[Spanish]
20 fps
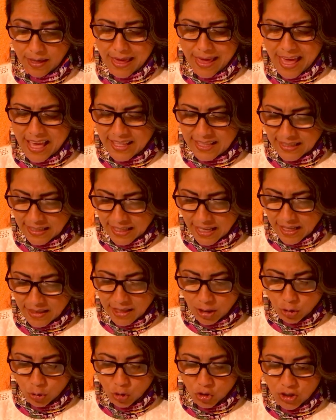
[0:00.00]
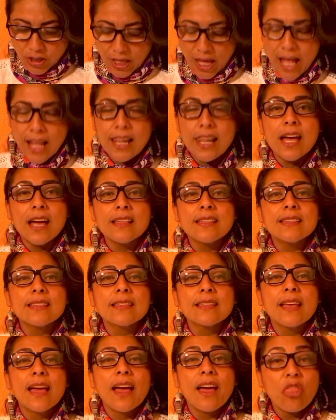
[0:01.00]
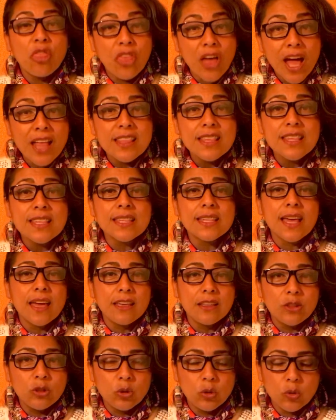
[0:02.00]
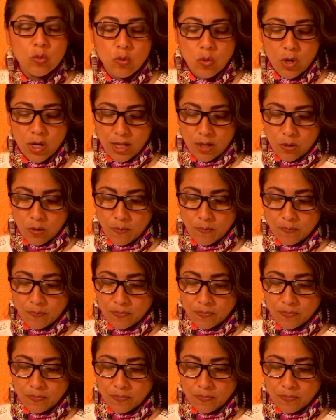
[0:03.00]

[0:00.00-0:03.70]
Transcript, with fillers: Extiende tus alas, danza en tu vuelo.